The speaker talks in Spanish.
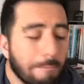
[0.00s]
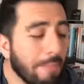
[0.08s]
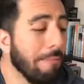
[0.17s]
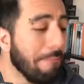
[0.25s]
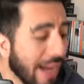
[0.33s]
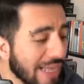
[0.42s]

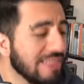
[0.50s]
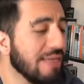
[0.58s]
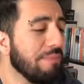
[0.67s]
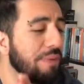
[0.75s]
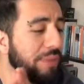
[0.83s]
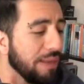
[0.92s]
Mamá es
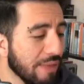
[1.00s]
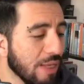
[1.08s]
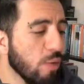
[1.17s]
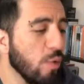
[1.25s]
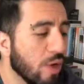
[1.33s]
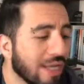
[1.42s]
el primer
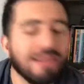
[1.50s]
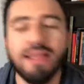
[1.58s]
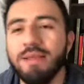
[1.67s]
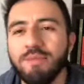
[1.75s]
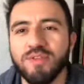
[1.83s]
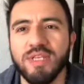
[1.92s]
vínculo que
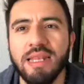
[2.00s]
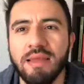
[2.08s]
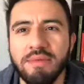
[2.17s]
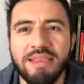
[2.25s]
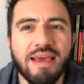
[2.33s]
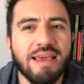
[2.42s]
tenemos en
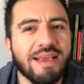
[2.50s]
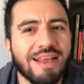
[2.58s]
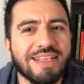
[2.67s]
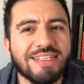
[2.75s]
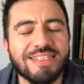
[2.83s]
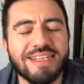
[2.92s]
la vida y
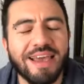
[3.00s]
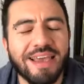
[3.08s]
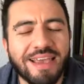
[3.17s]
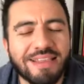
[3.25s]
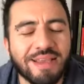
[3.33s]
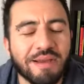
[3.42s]
gracias a
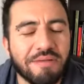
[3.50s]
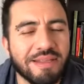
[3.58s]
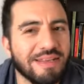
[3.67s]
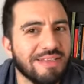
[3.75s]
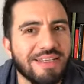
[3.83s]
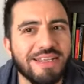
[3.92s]
ella te
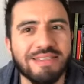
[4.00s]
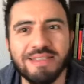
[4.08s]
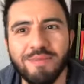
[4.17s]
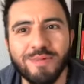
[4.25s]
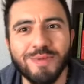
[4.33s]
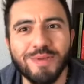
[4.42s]
encuentras en
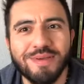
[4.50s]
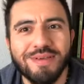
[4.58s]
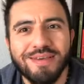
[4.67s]
este mundo.